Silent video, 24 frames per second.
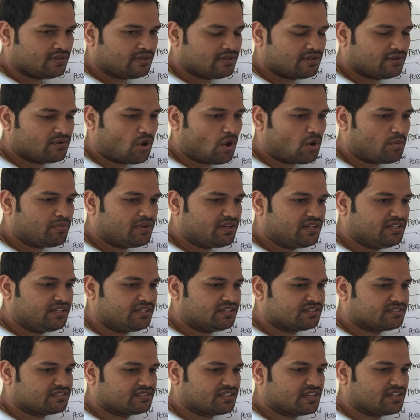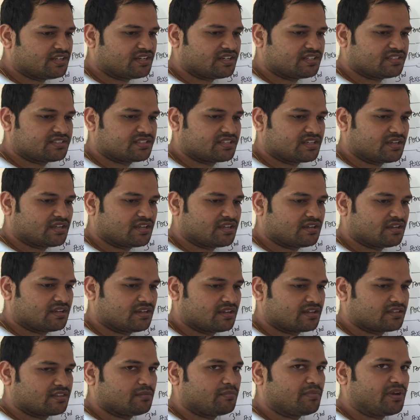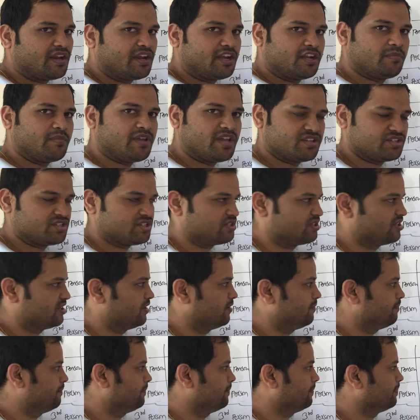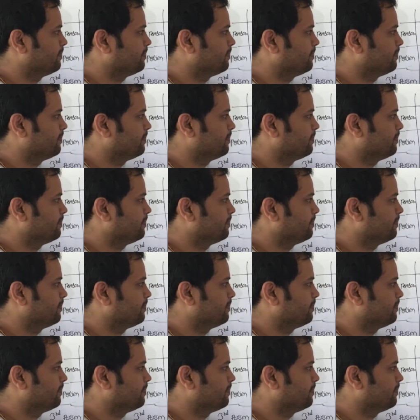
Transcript: ये नॉर्मली सेंटेंस के एकदम एंड में आ जाते हैं